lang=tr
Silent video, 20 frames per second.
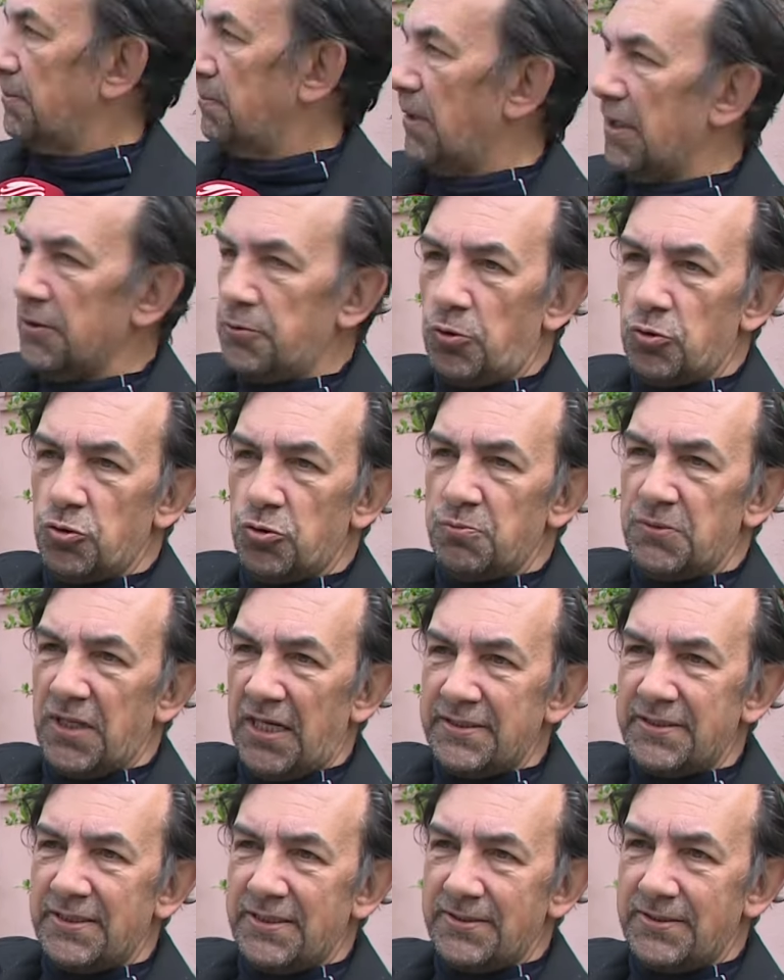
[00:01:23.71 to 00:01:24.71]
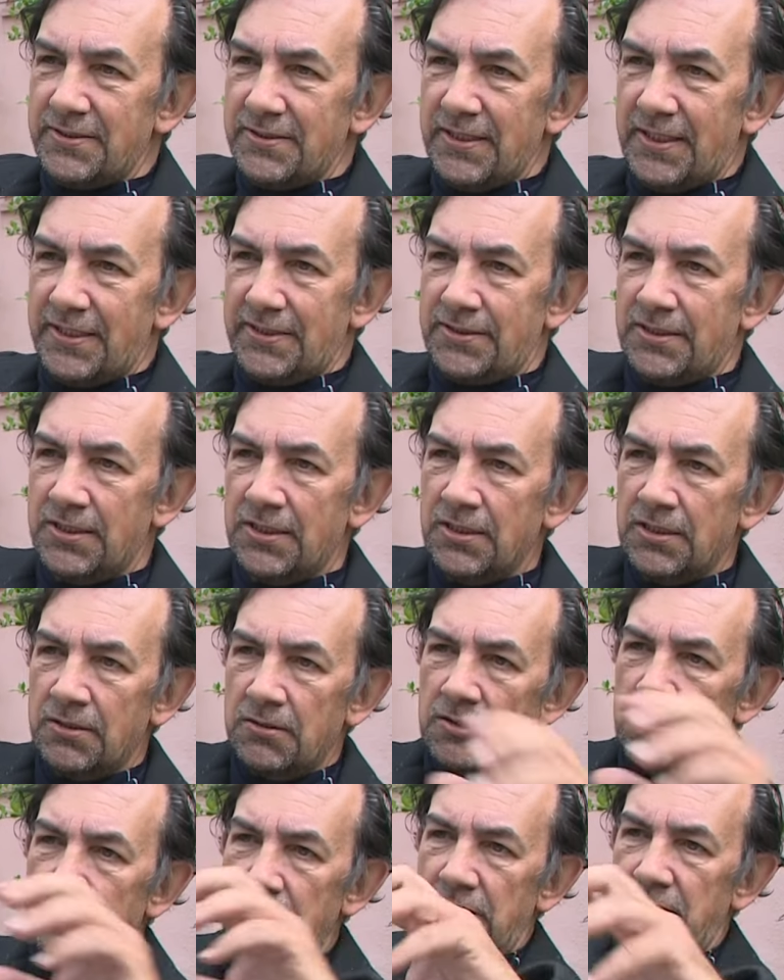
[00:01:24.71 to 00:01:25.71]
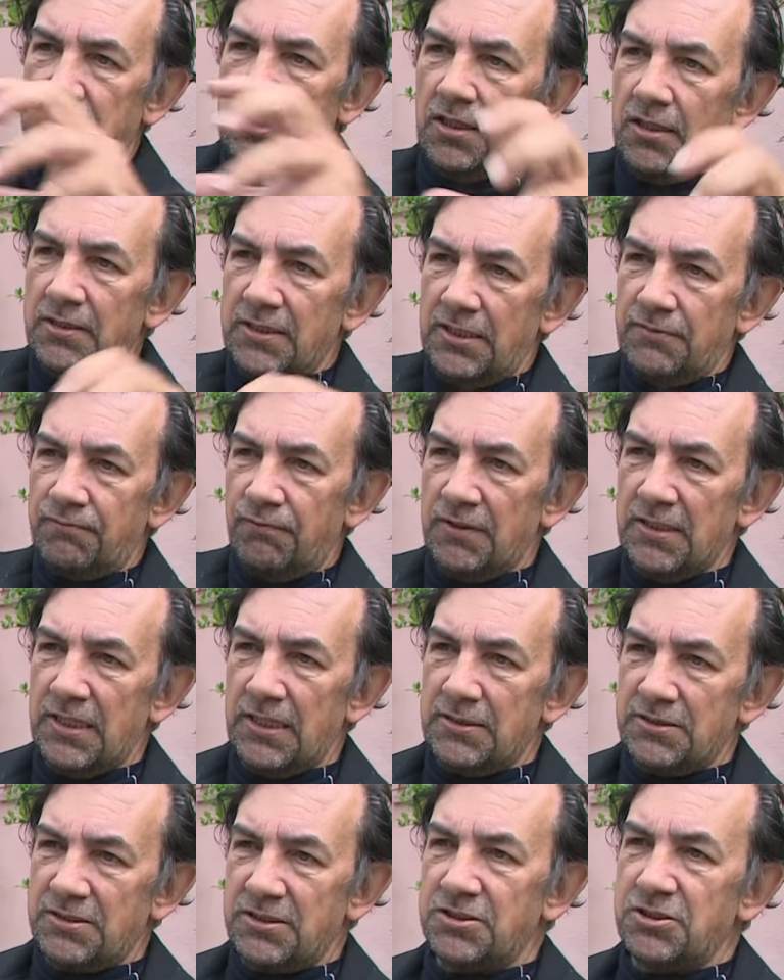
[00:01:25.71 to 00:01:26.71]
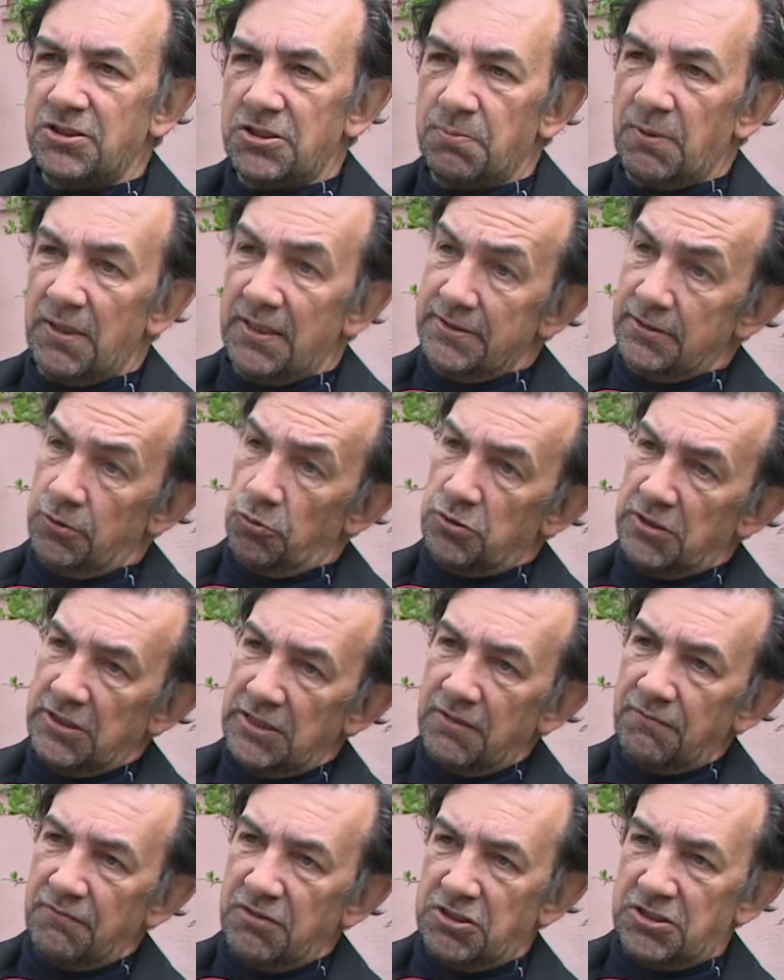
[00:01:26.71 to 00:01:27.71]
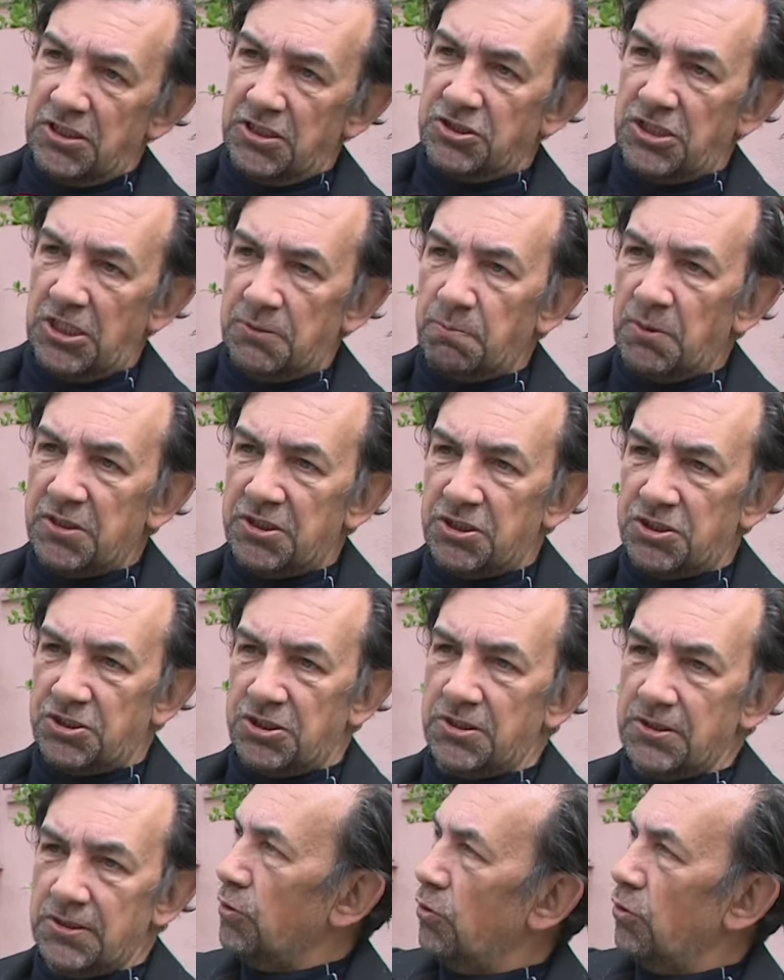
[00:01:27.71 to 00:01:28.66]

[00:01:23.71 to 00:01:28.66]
Balkonumdan girdiler işte halat falan zincir bağladılar öteki vinçle çekmek için.